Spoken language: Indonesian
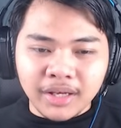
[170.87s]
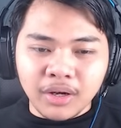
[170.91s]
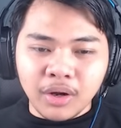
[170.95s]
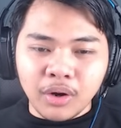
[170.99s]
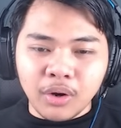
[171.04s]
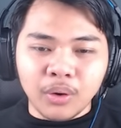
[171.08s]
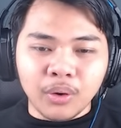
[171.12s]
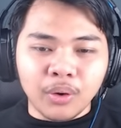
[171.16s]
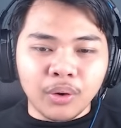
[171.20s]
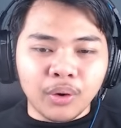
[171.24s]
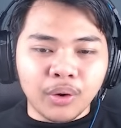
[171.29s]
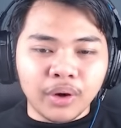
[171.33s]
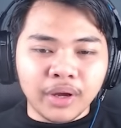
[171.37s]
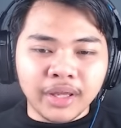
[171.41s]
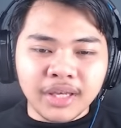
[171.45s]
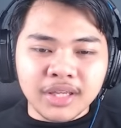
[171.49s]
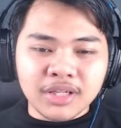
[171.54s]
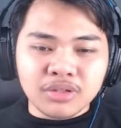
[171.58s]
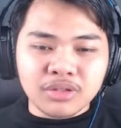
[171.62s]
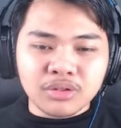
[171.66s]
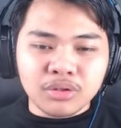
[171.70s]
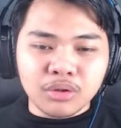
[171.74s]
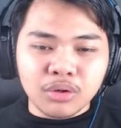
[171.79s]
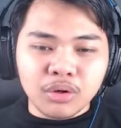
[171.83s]
Oh, ini
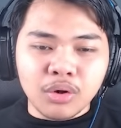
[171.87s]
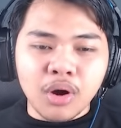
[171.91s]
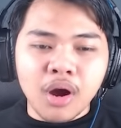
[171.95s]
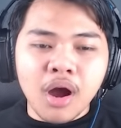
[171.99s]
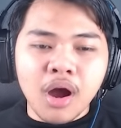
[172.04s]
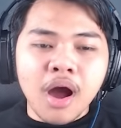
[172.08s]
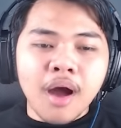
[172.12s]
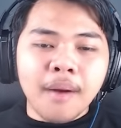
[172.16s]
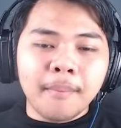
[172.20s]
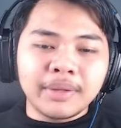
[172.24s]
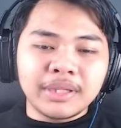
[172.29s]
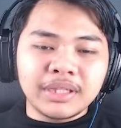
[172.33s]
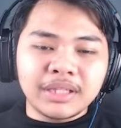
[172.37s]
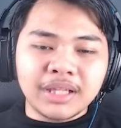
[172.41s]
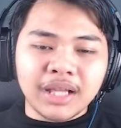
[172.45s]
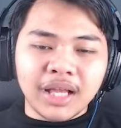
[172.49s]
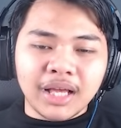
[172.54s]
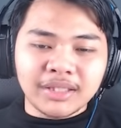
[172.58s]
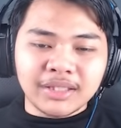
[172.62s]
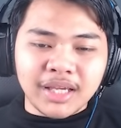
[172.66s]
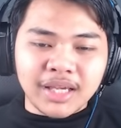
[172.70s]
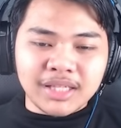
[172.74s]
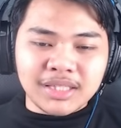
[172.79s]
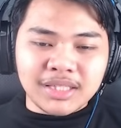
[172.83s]
suruh
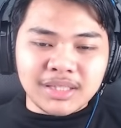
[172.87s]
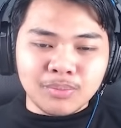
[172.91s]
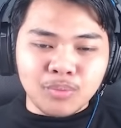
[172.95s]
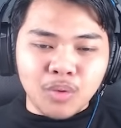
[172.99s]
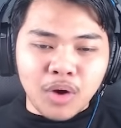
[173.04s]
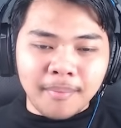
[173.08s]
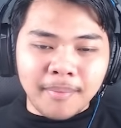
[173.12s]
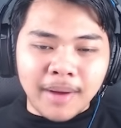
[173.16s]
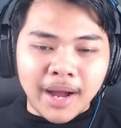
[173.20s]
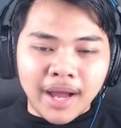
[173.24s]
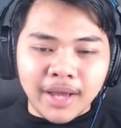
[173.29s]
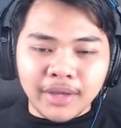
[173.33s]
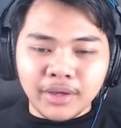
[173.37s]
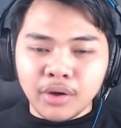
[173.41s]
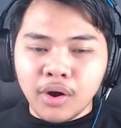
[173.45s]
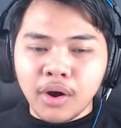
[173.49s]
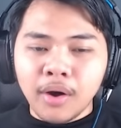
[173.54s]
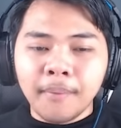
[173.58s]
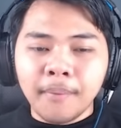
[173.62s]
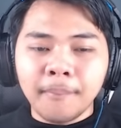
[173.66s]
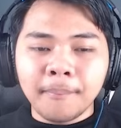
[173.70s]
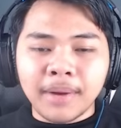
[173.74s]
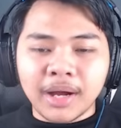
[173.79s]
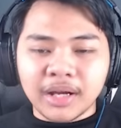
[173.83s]
menjelajahi semua
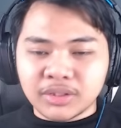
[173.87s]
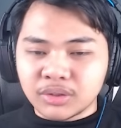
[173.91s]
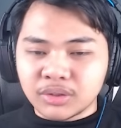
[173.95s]
biome masuk